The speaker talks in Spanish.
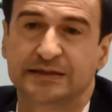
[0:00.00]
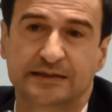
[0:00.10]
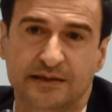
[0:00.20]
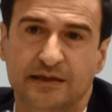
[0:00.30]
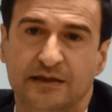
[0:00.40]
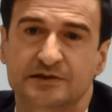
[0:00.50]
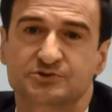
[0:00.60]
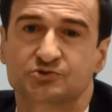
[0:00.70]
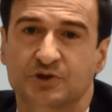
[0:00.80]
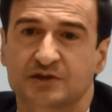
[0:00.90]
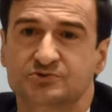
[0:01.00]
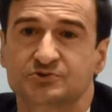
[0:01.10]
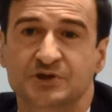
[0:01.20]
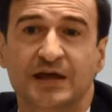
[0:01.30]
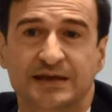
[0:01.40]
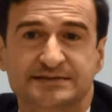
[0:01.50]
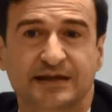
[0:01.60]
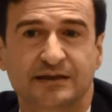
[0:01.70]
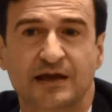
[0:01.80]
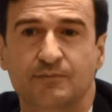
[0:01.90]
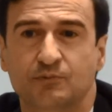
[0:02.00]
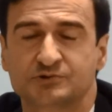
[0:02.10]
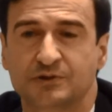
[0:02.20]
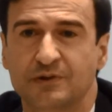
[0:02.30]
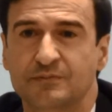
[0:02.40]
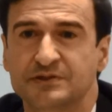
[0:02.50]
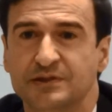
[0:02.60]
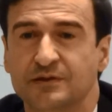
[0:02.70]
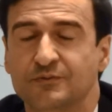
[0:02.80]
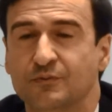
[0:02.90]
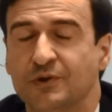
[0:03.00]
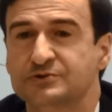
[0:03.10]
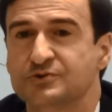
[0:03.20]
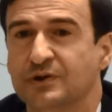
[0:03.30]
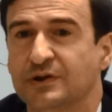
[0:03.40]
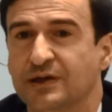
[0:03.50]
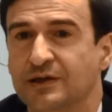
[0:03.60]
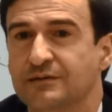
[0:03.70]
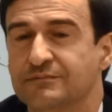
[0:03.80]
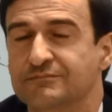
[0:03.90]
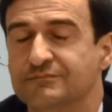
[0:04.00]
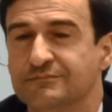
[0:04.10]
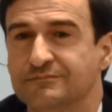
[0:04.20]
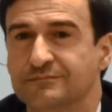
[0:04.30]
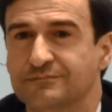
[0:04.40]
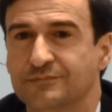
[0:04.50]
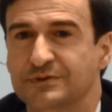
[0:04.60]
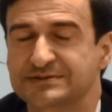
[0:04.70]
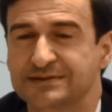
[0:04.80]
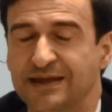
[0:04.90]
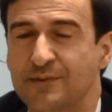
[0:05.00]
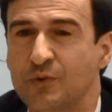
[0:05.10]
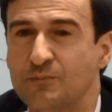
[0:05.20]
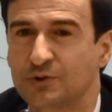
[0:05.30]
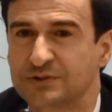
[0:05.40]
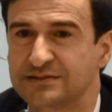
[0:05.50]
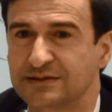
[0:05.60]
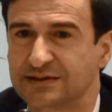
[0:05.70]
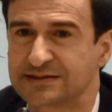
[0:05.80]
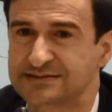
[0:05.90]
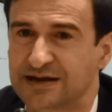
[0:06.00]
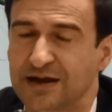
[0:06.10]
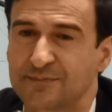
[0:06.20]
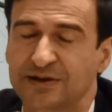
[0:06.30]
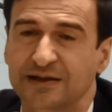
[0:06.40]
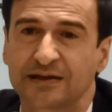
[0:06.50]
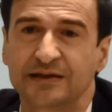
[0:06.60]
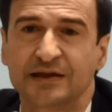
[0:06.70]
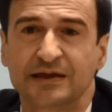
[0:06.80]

Y en estos casos sería posiblemente un caso en el que mm, sería muy importante registrar la marca